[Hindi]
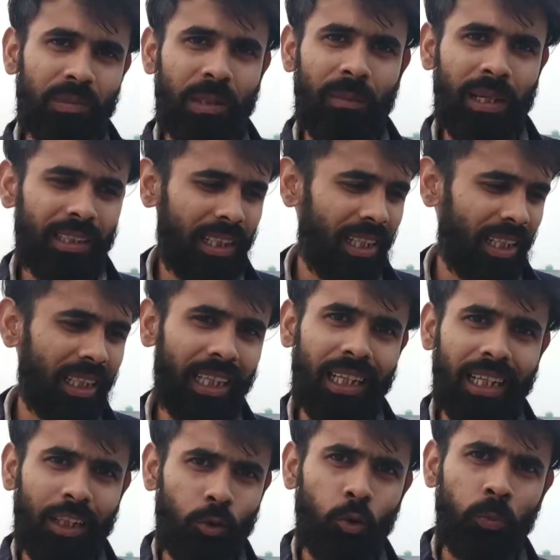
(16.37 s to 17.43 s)
जमाता नहीं
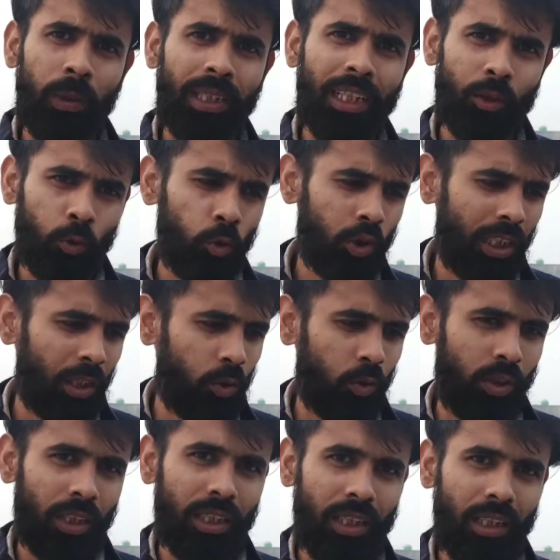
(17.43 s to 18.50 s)
कहेंगे दो महीना यूज कर
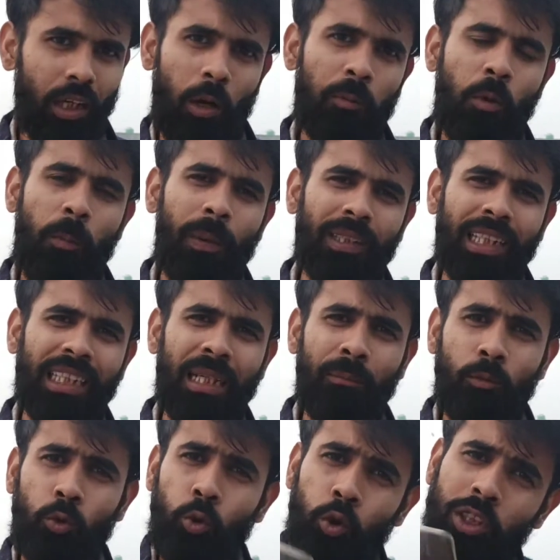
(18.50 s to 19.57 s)
चुके हैं आपको पता ही हम
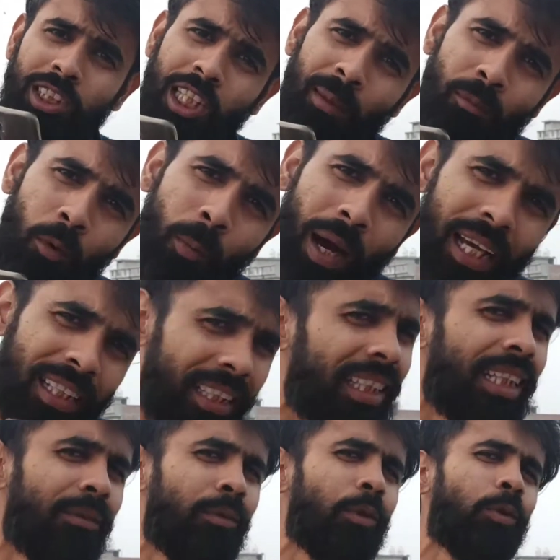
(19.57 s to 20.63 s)
यूज किया मोबाइल ही
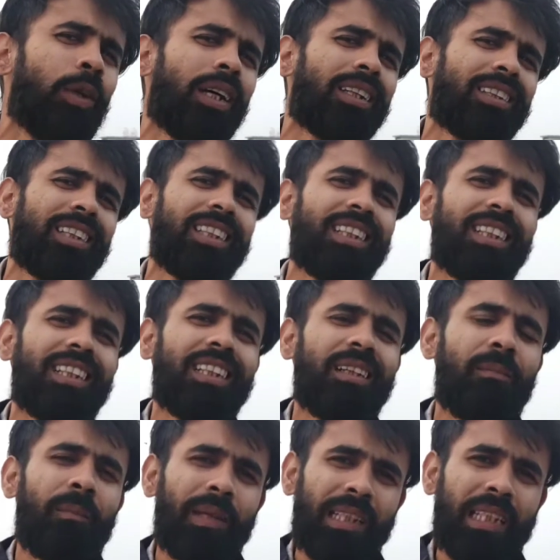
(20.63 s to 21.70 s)
रिव्यू करते हैं
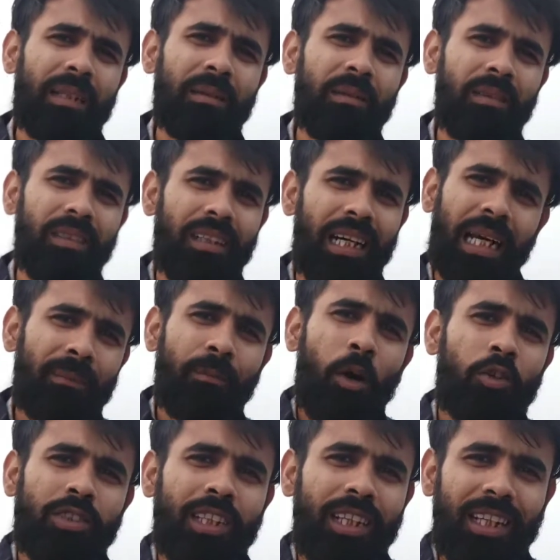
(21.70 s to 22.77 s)
मतलब
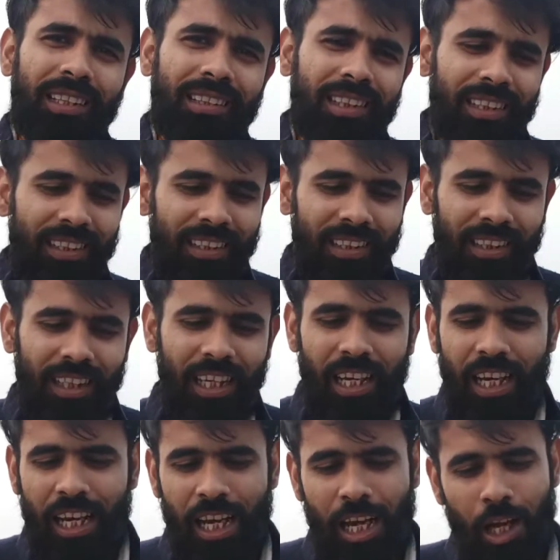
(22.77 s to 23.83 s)
अनबॉक्सिंग करते हैं
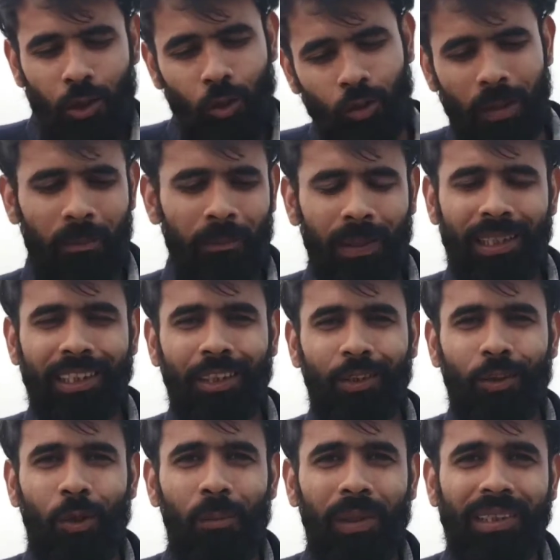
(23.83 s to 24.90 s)
तो कंपनी ने
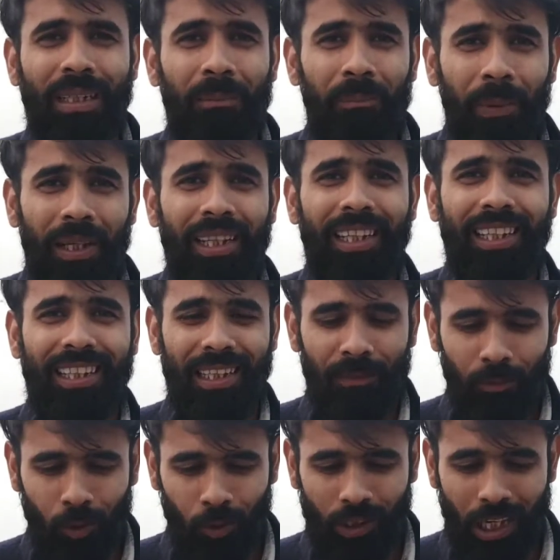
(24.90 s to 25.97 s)
दो महीना पहले
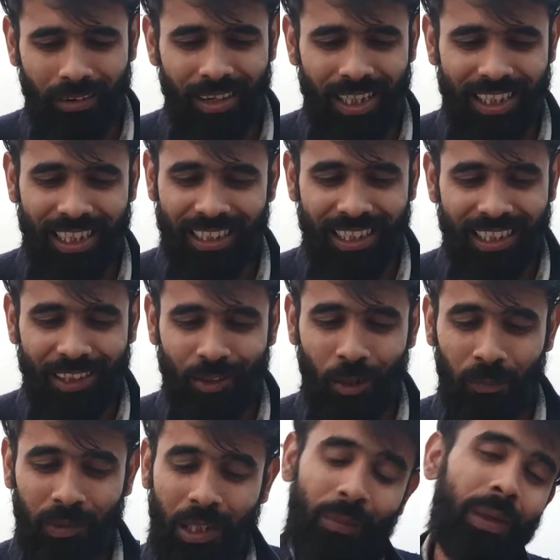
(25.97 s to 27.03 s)
हमको दावा किया था कि जो
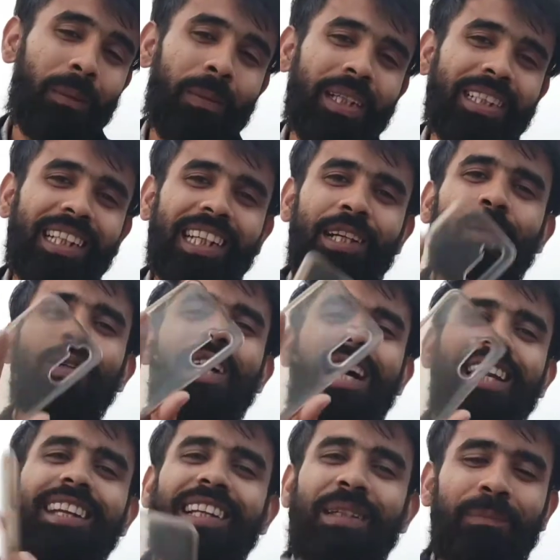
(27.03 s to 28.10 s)
हम कवर भेजेंगे वो
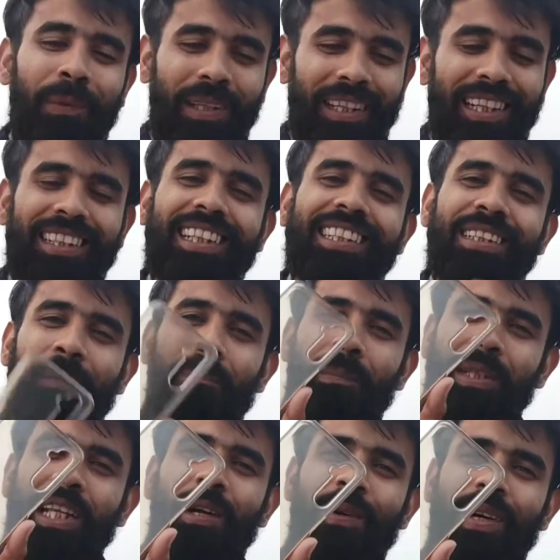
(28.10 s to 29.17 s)
काला नहीं पड़ेगा देखिए
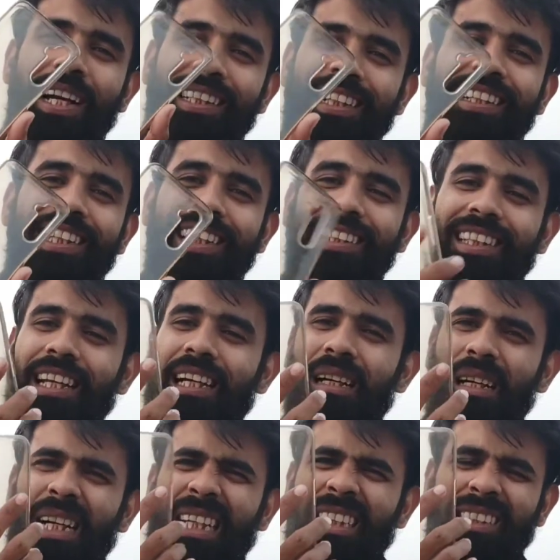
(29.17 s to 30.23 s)
पीला हो गया टट्टी की तरह
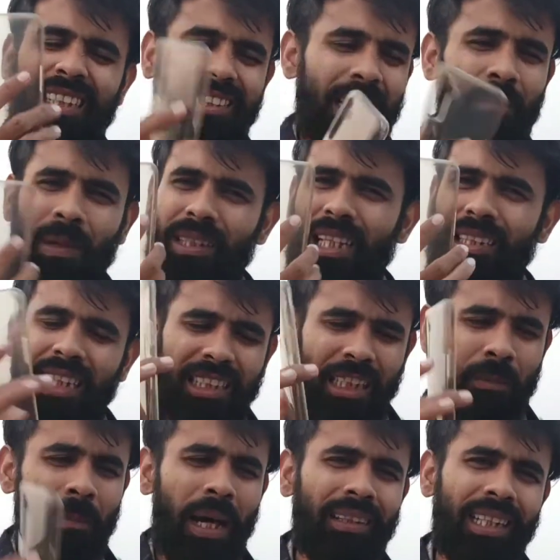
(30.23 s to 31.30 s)
अरे सस्ता देता इसकी
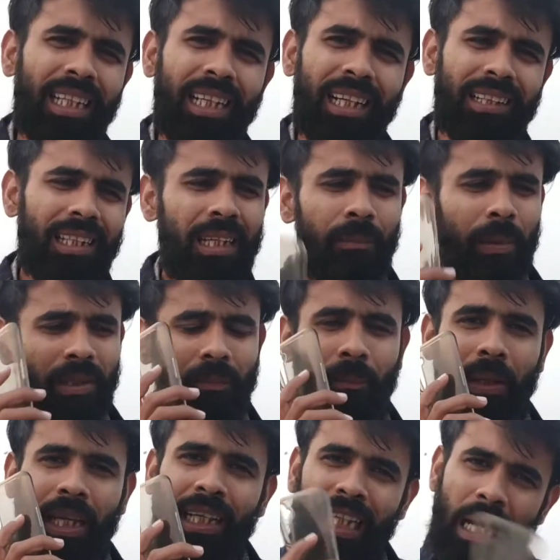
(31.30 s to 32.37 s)
बात नहीं करते हैं
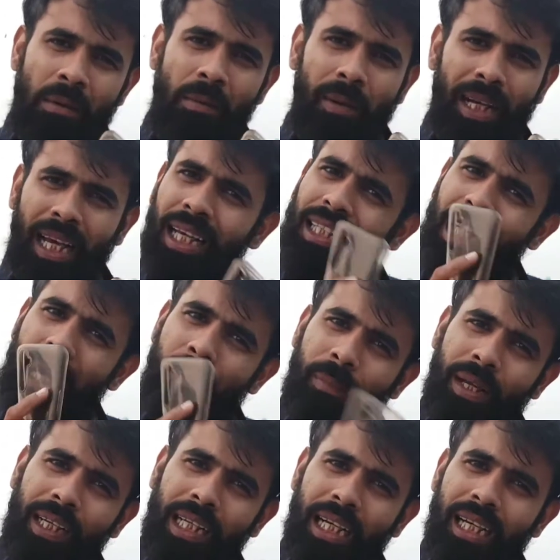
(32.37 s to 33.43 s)
मेन काम हमारा है
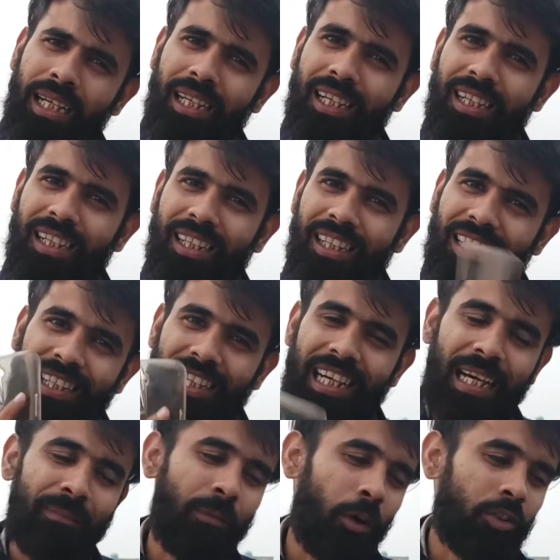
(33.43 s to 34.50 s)
कैमरे का
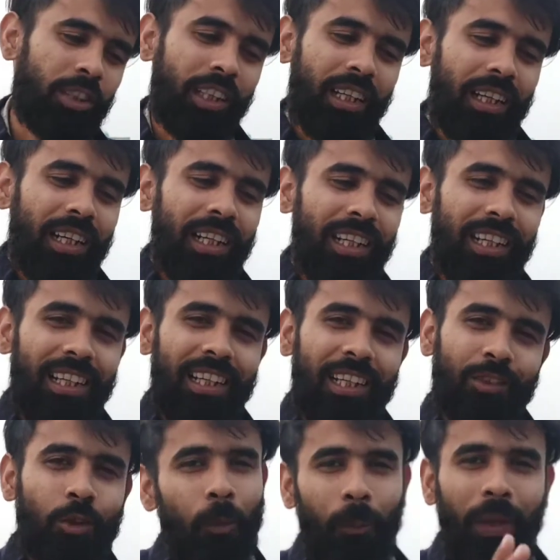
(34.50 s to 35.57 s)
अनबॉक्सिंग करना
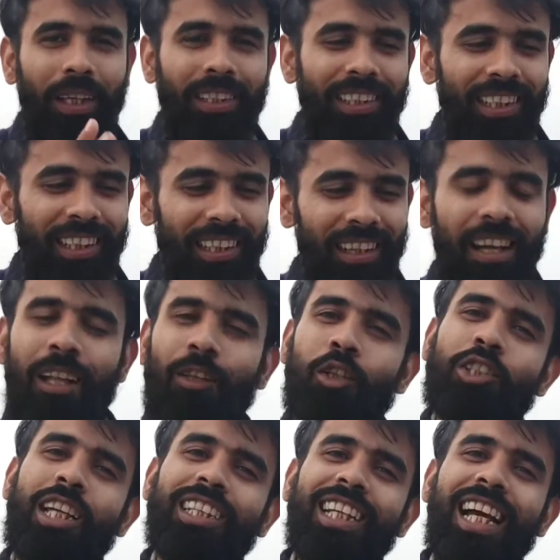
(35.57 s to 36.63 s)
इसको फेंक दिए हैं तो
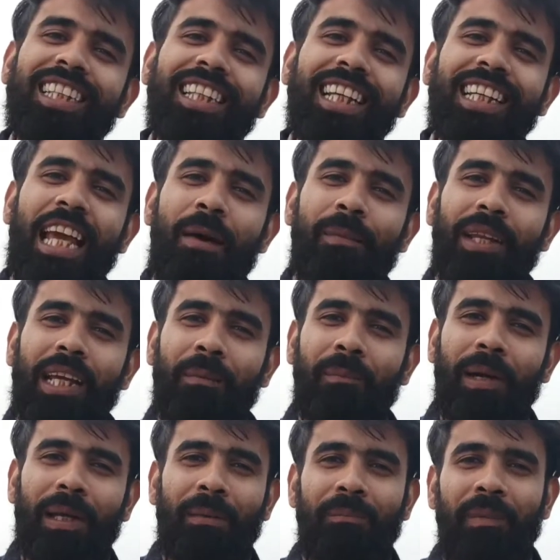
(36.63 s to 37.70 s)
चलिए आइए कैमरे के
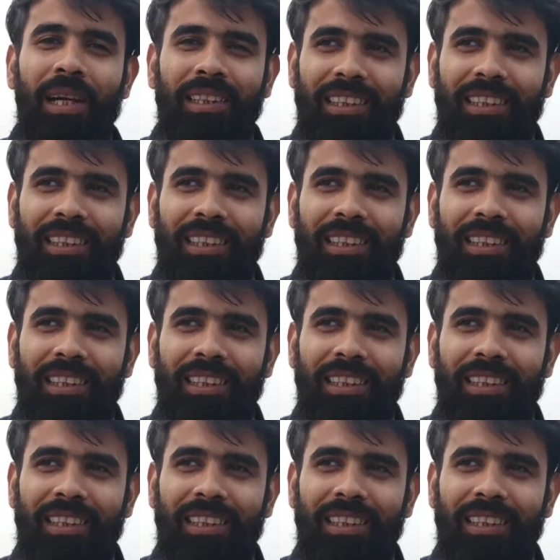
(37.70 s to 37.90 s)
बारे में बात